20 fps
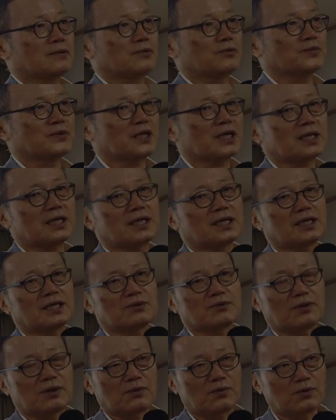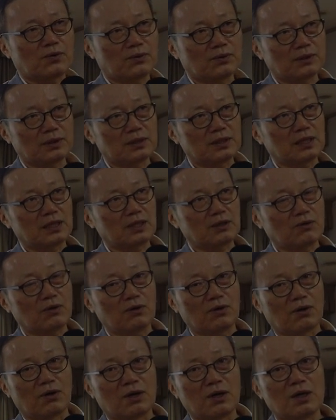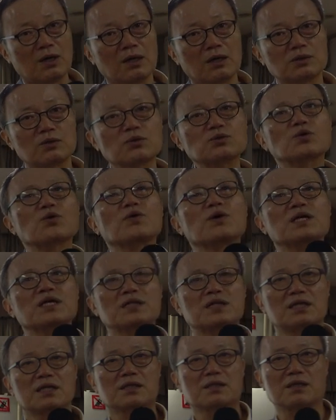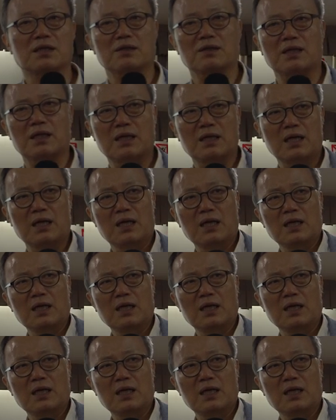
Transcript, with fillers: 좀 착한 애도 있고 똑똑한 애들이 있더라.